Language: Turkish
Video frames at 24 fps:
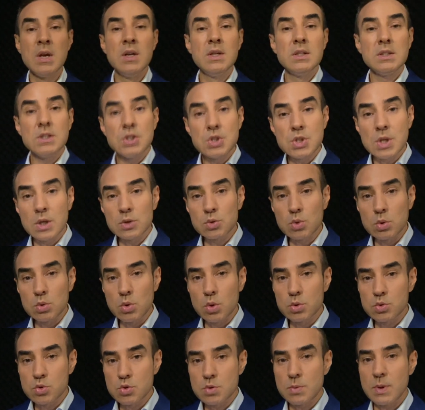İç
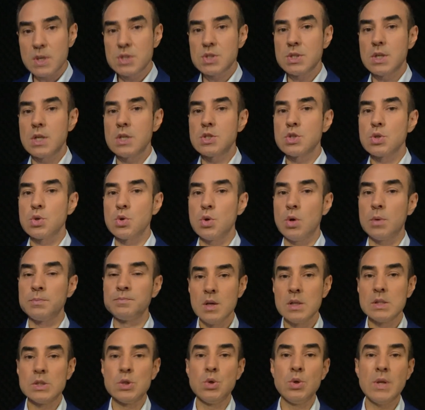Anadolu 35'lere çıkıyor.
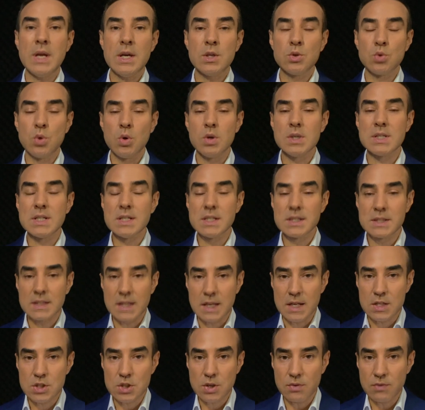Güneydoğu 40
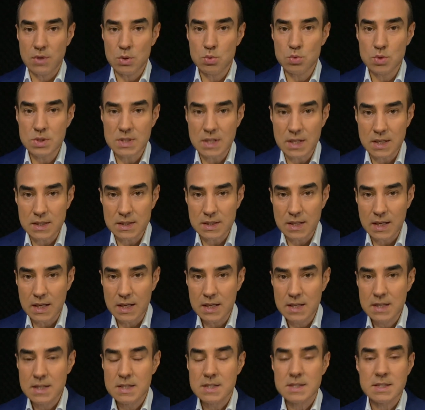derece ve üzerinde
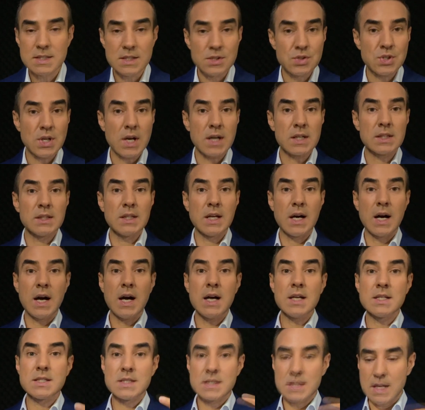
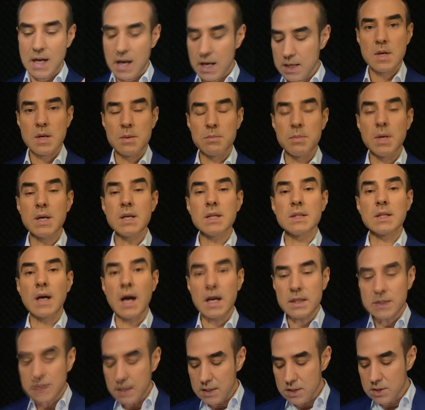sıcaklığa sahip. Bakın
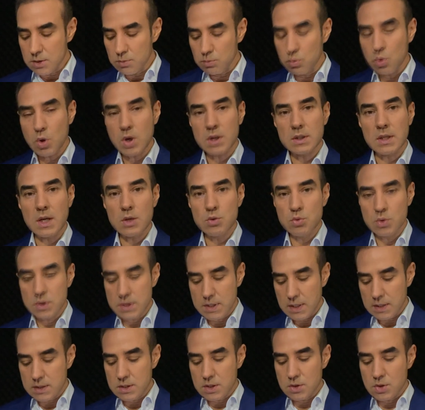Akdeniz'in bu kadar
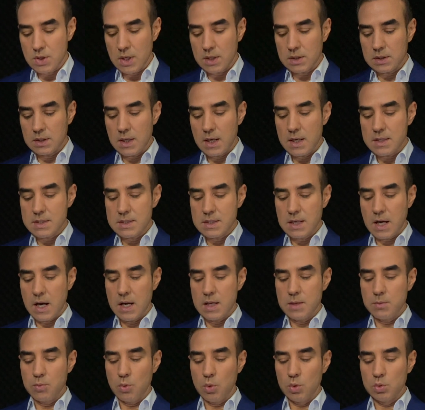yüksek sıcaklığa
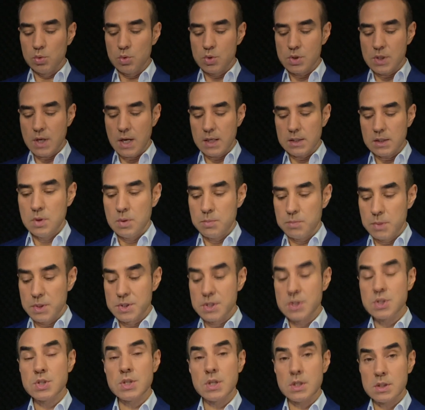sahip olacağını
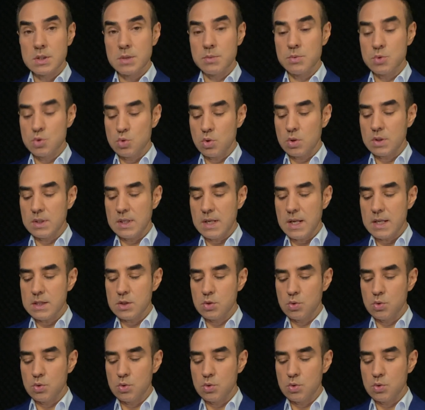basınç haritamız çok net